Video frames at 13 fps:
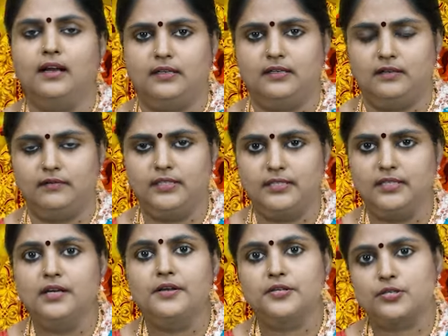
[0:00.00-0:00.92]
அதாவது
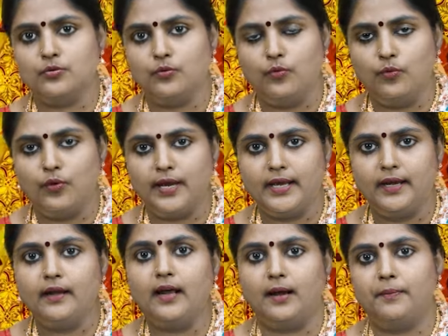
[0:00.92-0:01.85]

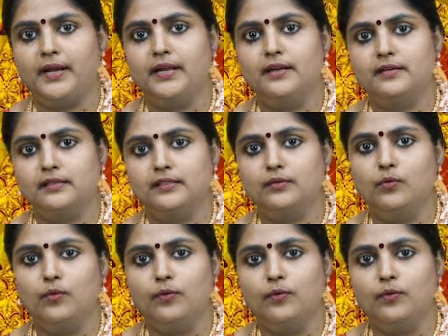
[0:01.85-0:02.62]
சூரியன் அப்படின்றது